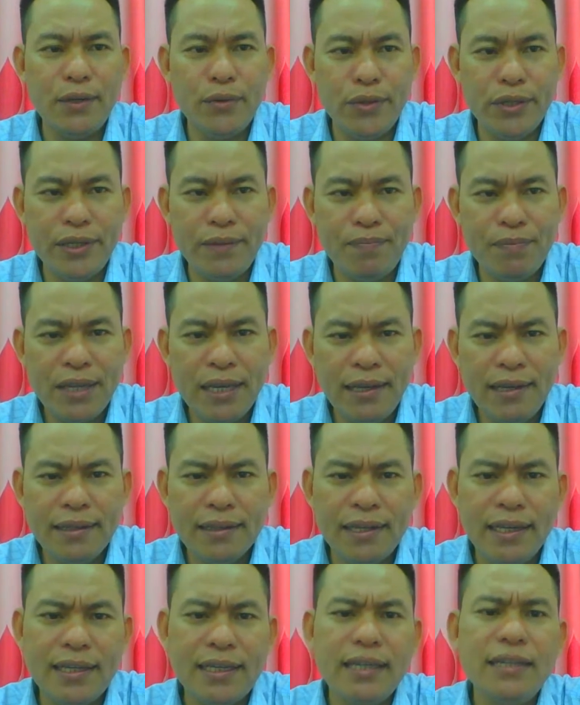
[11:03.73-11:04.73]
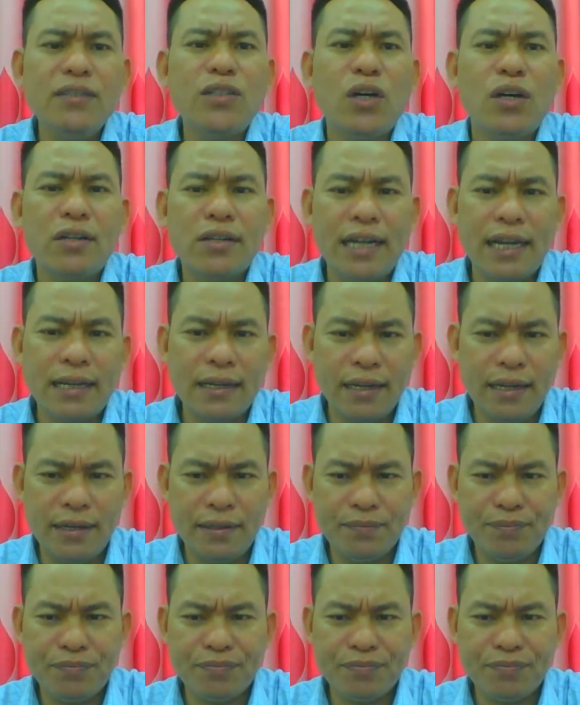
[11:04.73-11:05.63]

núi thì chứng tỏ rằng đó,